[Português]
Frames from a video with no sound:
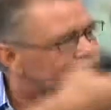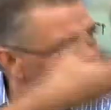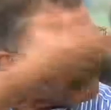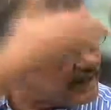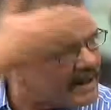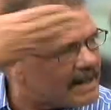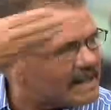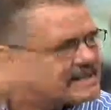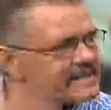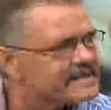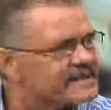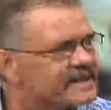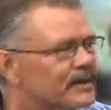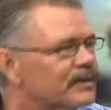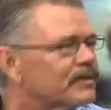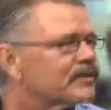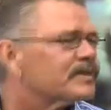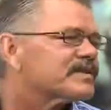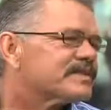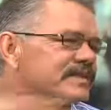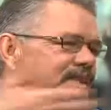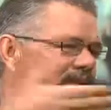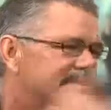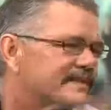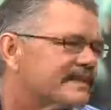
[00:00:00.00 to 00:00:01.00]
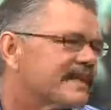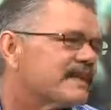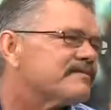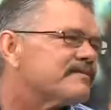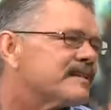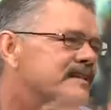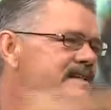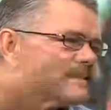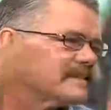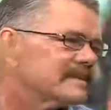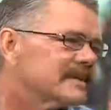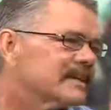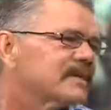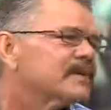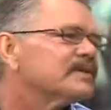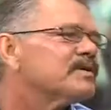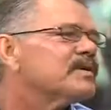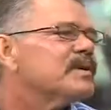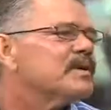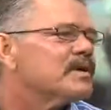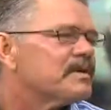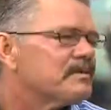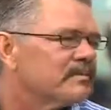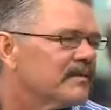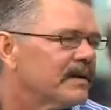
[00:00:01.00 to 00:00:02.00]
fazer o que você está fazendo
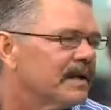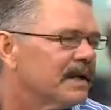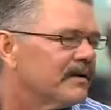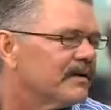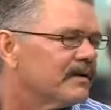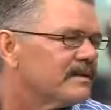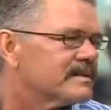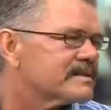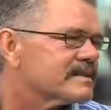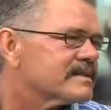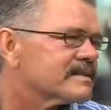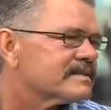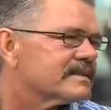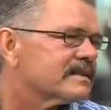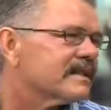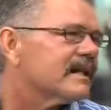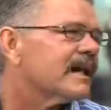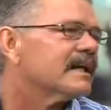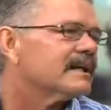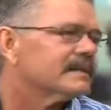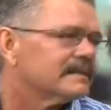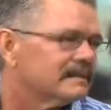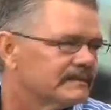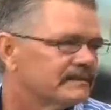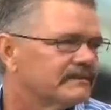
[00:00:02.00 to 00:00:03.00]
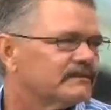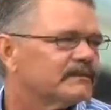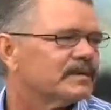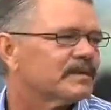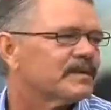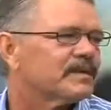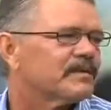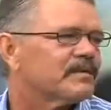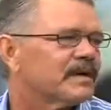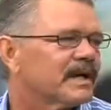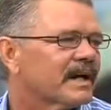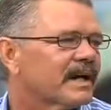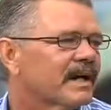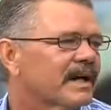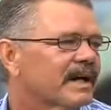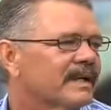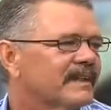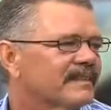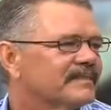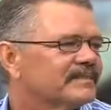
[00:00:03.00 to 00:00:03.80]
ah, okay. pela nossa cidade. Valeu. Muito obrigado. Muito